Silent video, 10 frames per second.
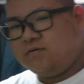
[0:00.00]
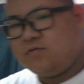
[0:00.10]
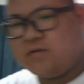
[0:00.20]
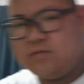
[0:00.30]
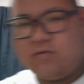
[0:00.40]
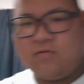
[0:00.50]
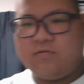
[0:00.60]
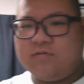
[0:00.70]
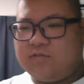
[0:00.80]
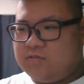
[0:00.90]
俺の
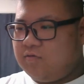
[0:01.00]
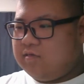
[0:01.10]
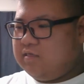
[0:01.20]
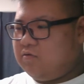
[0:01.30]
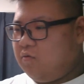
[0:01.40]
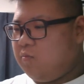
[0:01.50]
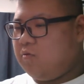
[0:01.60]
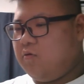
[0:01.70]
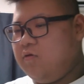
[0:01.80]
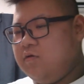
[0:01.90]
グッズをいいと
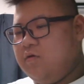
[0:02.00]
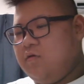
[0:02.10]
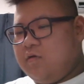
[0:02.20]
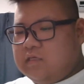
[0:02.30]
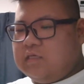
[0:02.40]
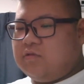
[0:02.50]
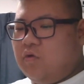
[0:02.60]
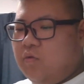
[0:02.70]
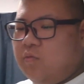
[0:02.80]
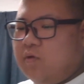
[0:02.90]
思う、いいと
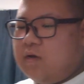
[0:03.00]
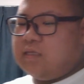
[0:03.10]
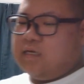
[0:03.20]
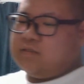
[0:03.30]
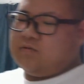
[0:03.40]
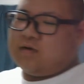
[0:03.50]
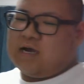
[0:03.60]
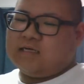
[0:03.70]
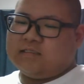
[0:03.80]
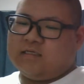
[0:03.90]
思わないその
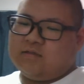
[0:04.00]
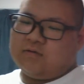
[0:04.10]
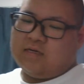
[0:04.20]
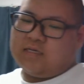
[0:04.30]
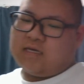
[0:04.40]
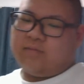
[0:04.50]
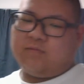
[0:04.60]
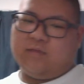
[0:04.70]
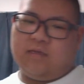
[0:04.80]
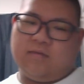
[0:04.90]
感性とか一回もね、